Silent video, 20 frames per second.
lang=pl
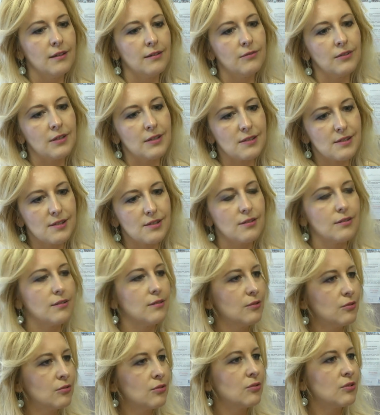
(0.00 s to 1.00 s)
więc
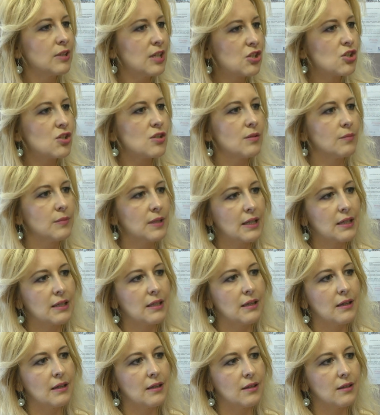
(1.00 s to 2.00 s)
no to też są
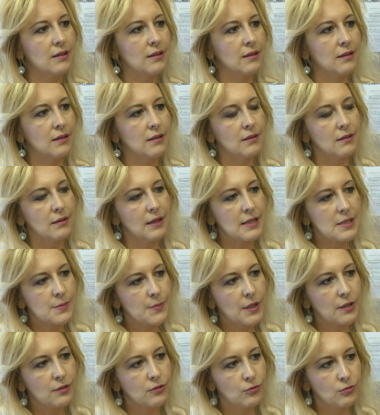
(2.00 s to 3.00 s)
takie
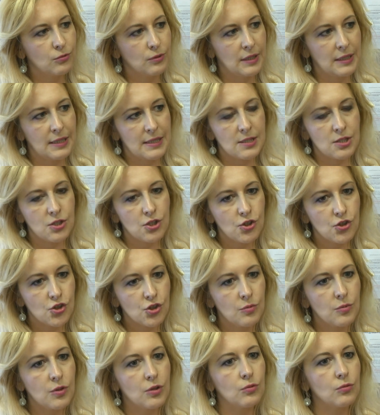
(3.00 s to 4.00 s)
aspekty, które nas
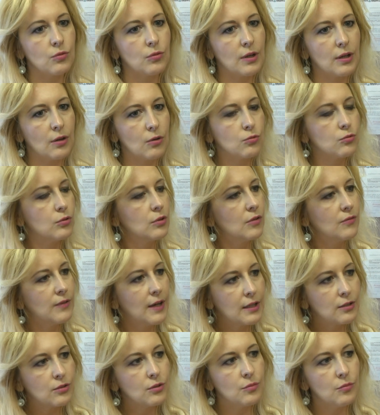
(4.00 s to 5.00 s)
cieszą i które, o których
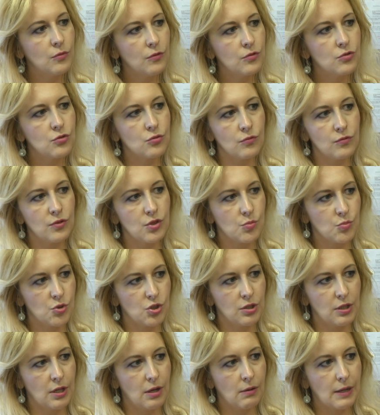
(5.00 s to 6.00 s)
warto warto mówić również
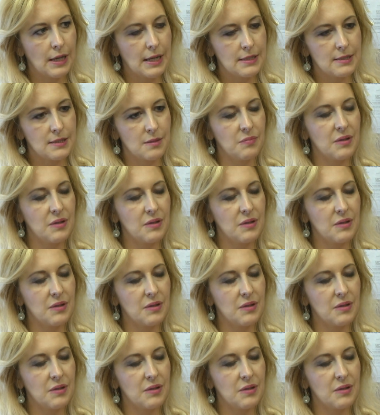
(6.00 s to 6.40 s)
przy tej okazji.